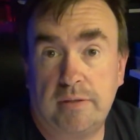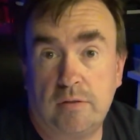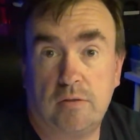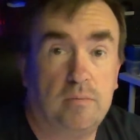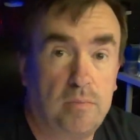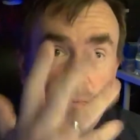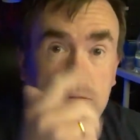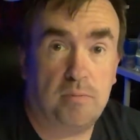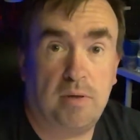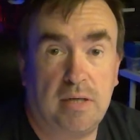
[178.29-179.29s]
tylko mam
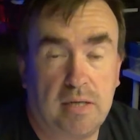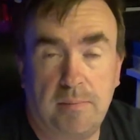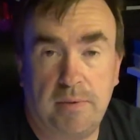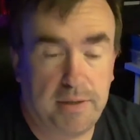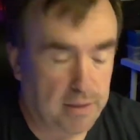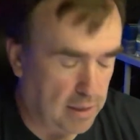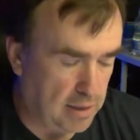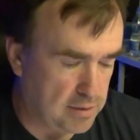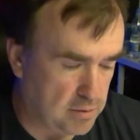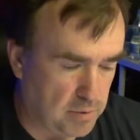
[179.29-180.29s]
normalne kamery,
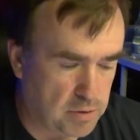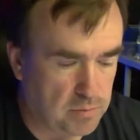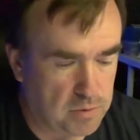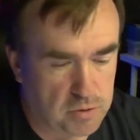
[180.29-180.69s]
ale zobaczymy,